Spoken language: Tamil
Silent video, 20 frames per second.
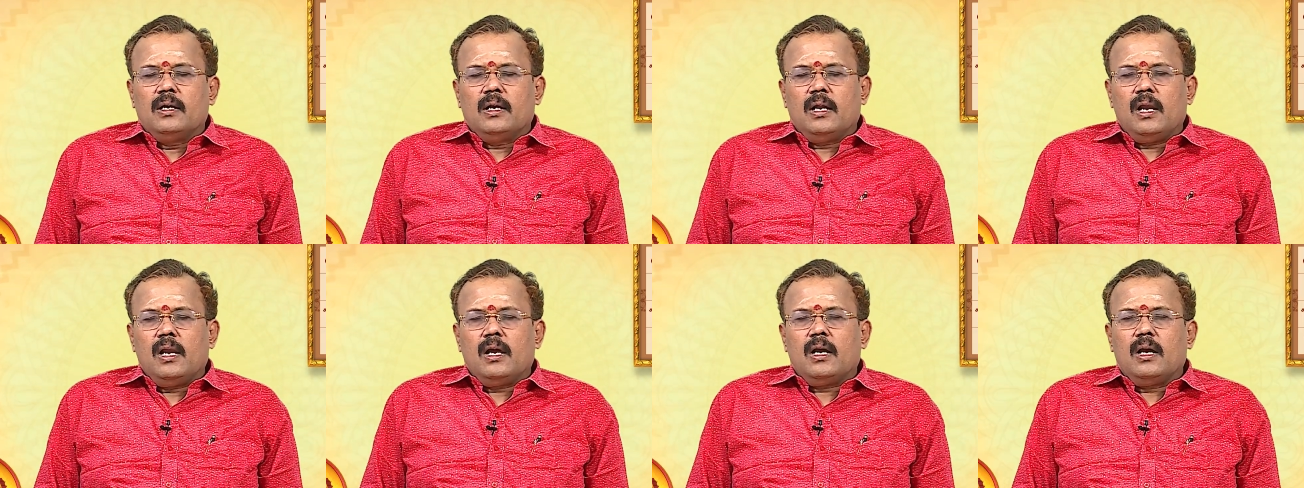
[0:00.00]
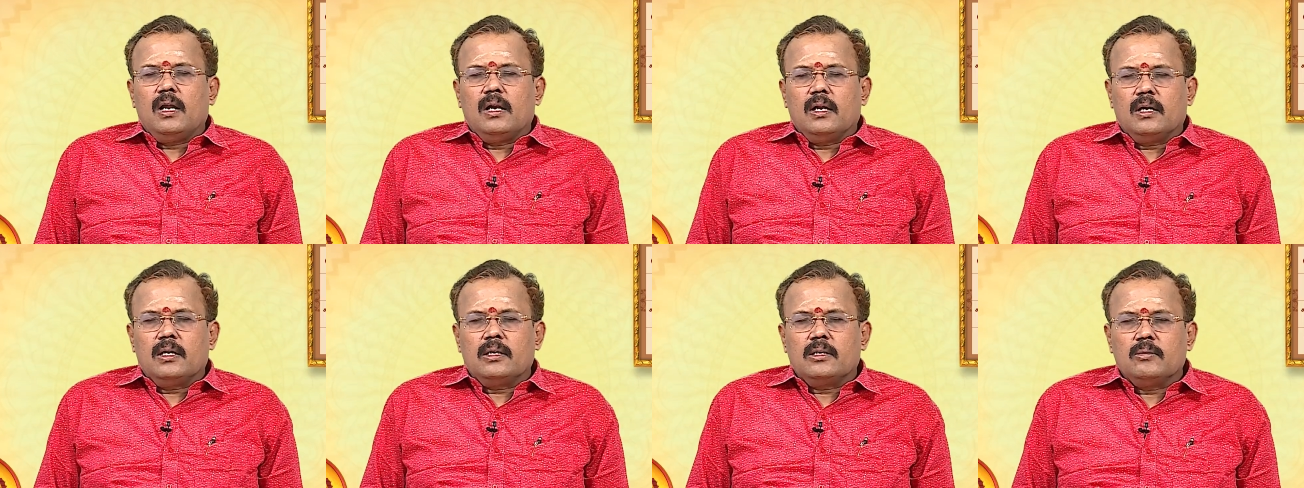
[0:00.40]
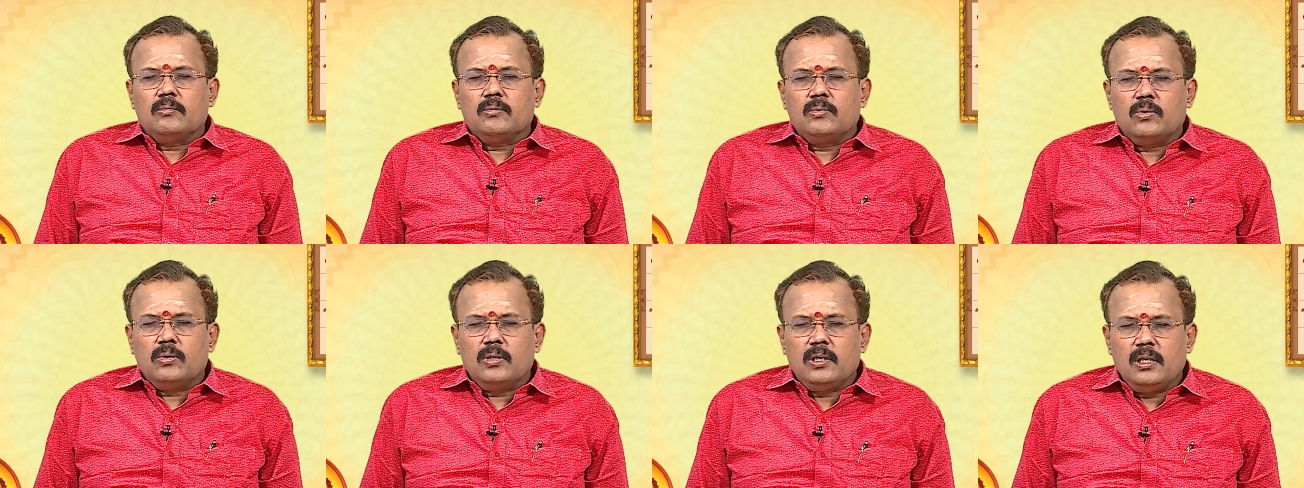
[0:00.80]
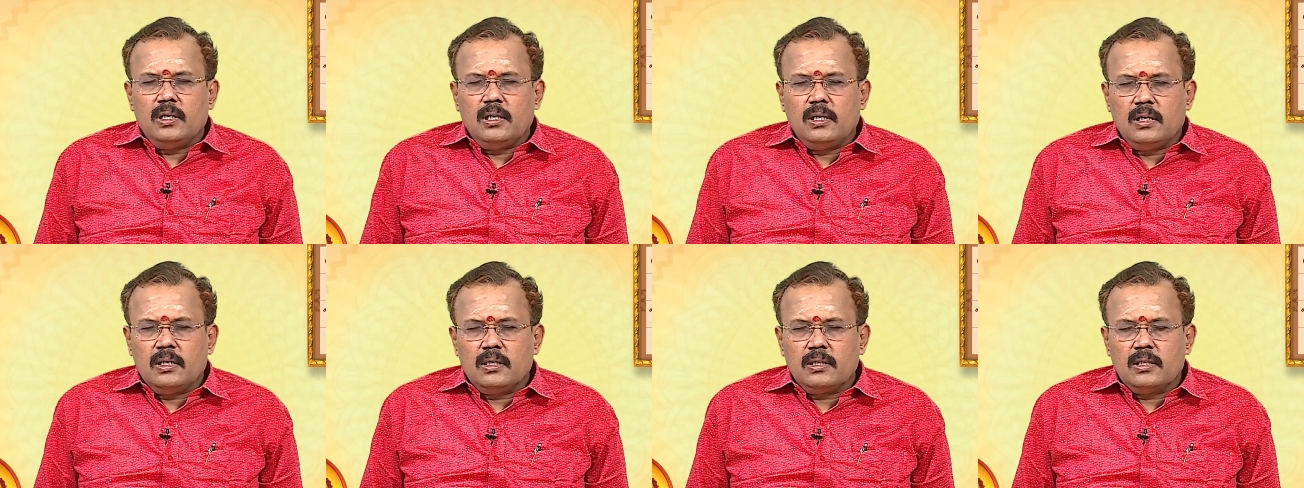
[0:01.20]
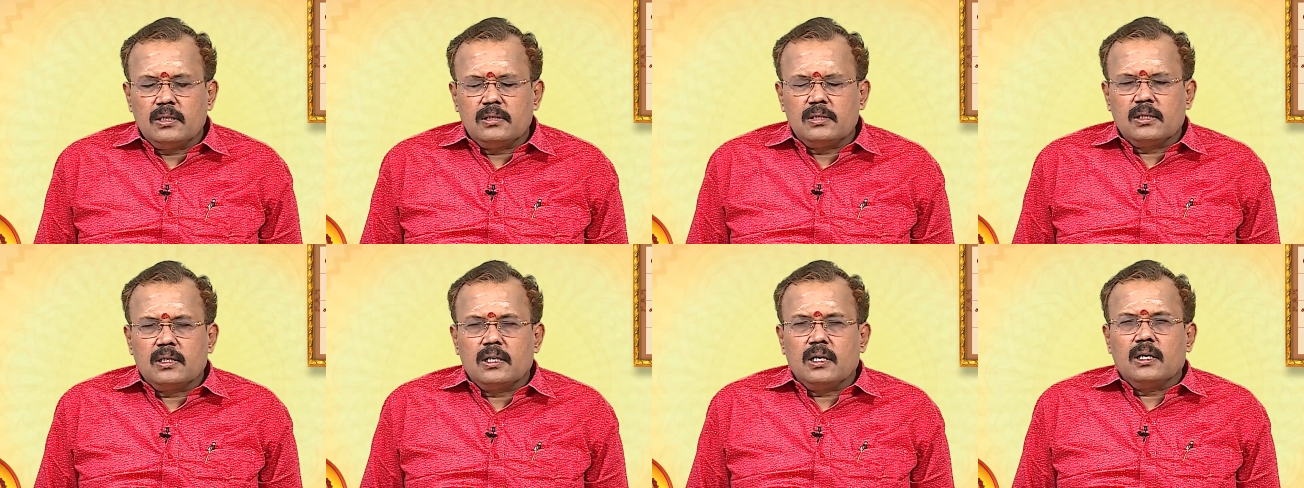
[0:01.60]
நல்ல காலகட்டம் தொழிலில் இருந்த
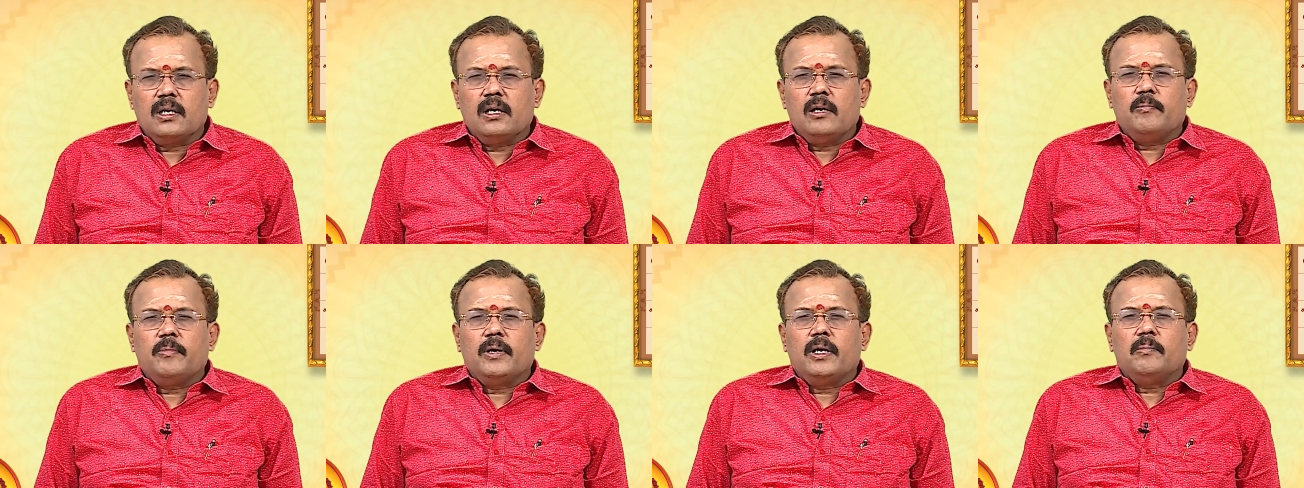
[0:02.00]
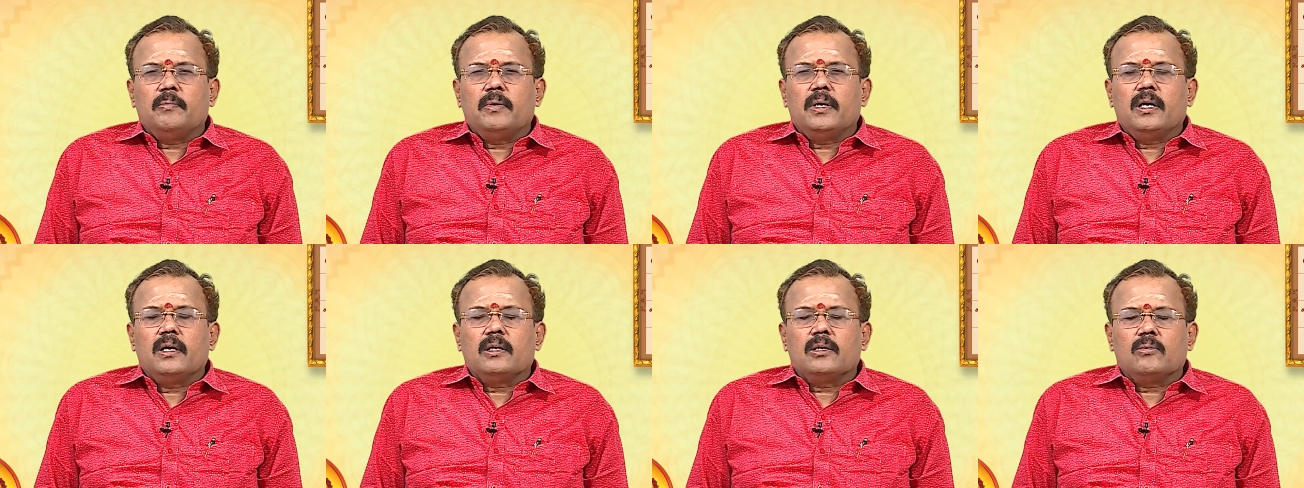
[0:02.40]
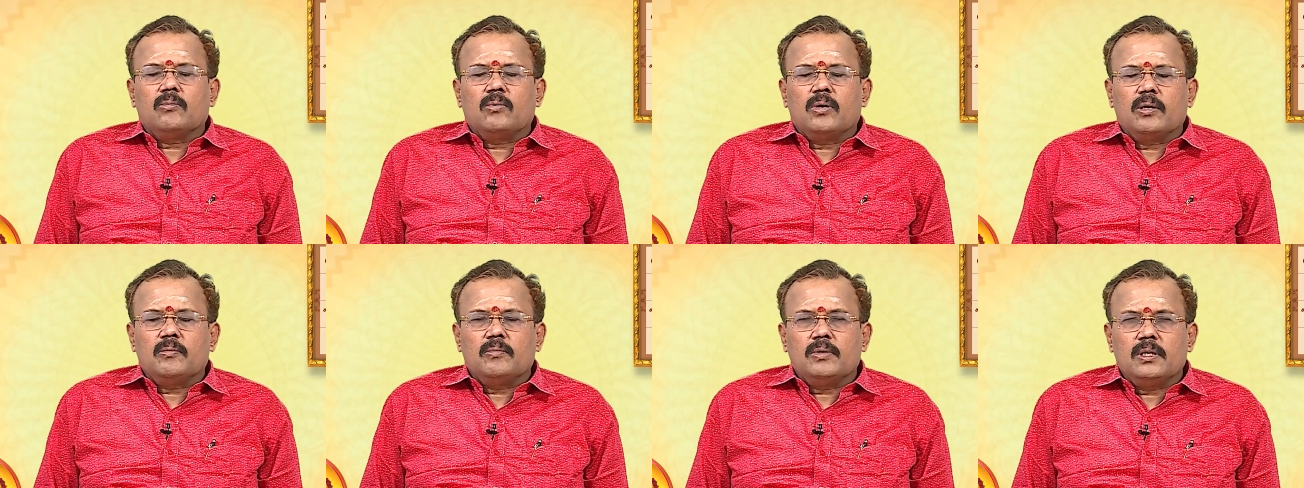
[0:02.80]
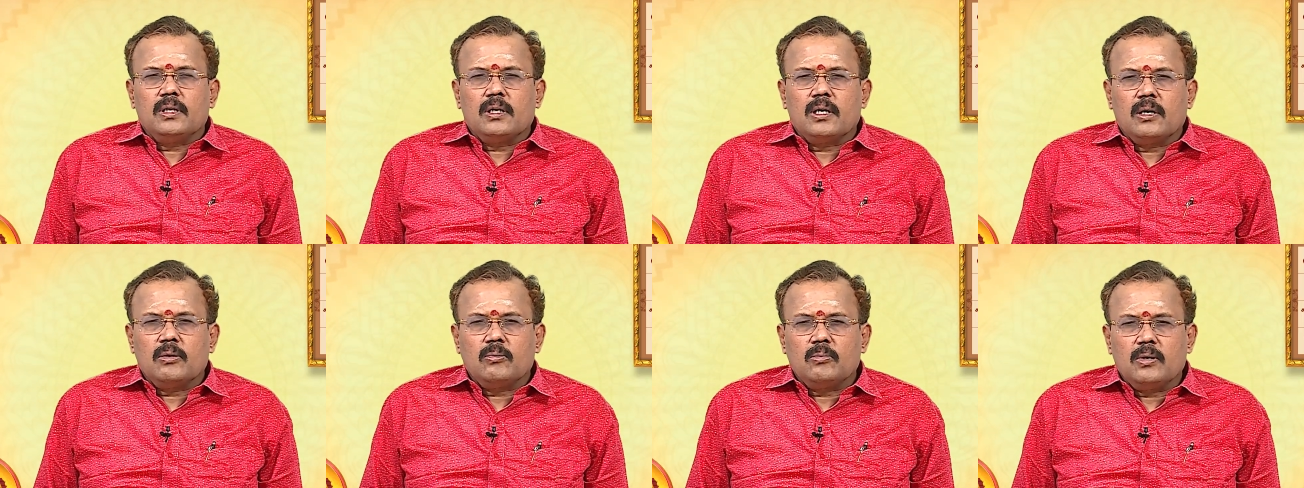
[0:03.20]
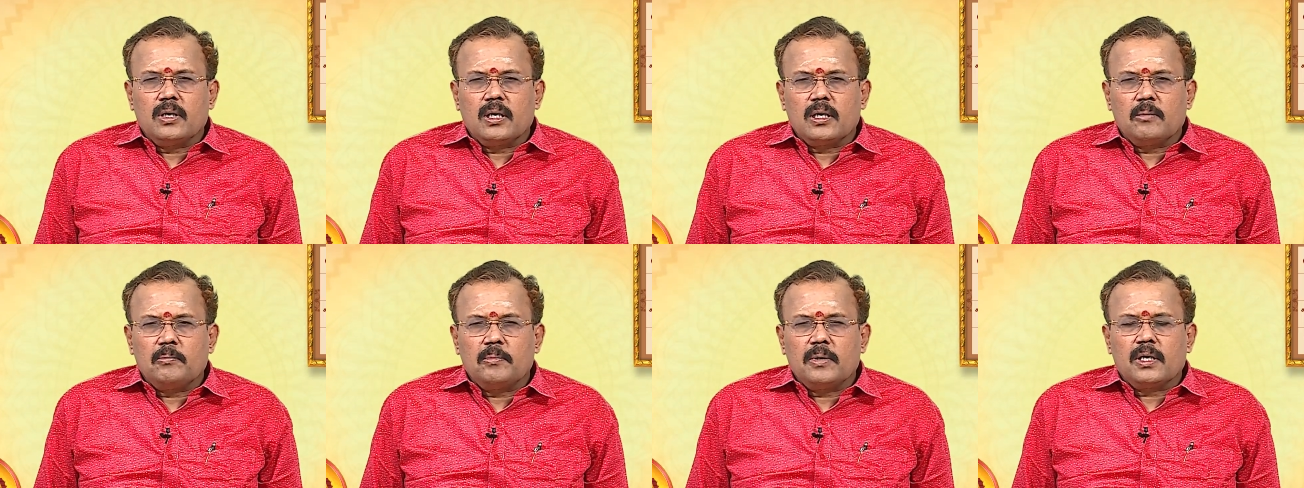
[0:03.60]
சிக்கல்கள் படிப்படியாக குறைவது
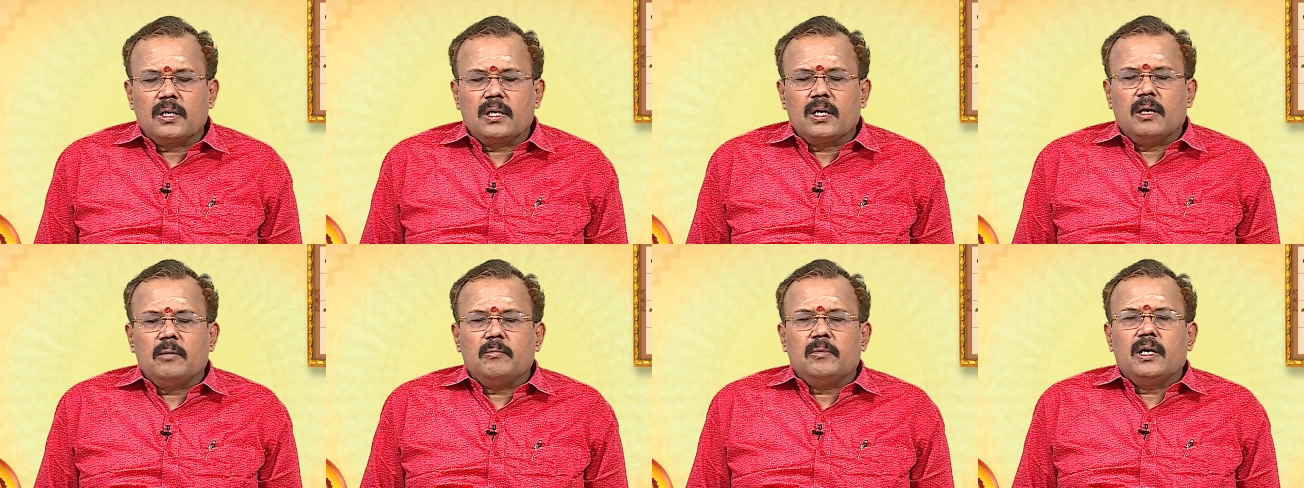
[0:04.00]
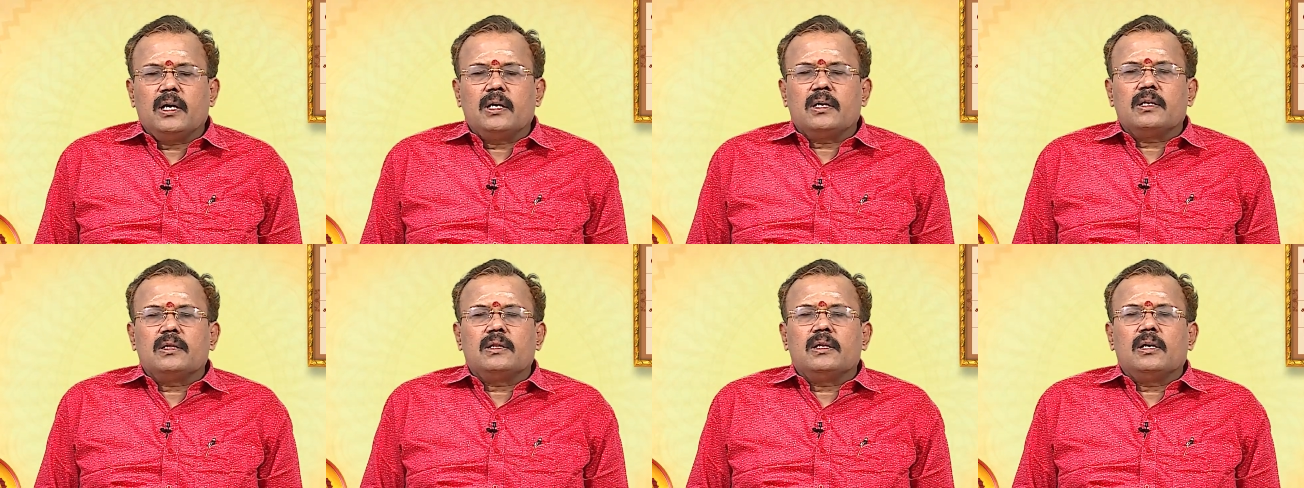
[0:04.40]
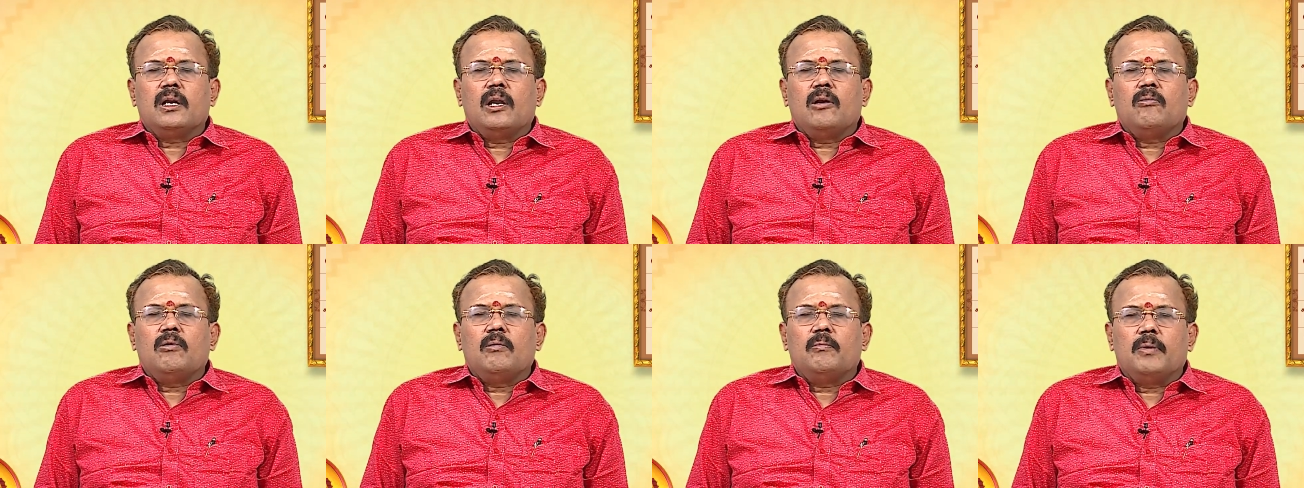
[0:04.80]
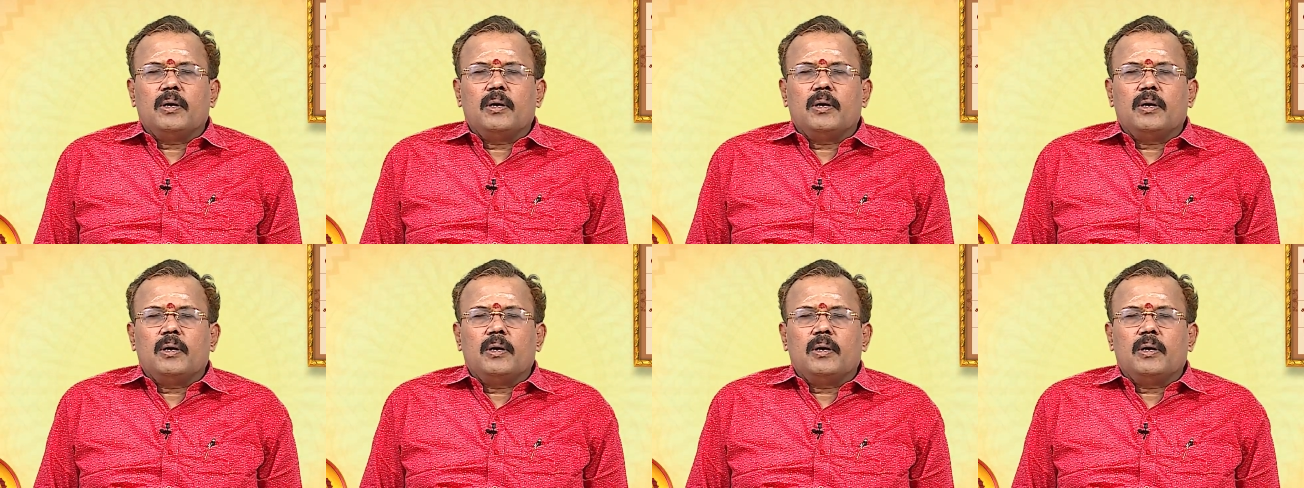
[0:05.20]
கண்கூடாக பார்க்கலாம் ஏற்றத்தின் அளவு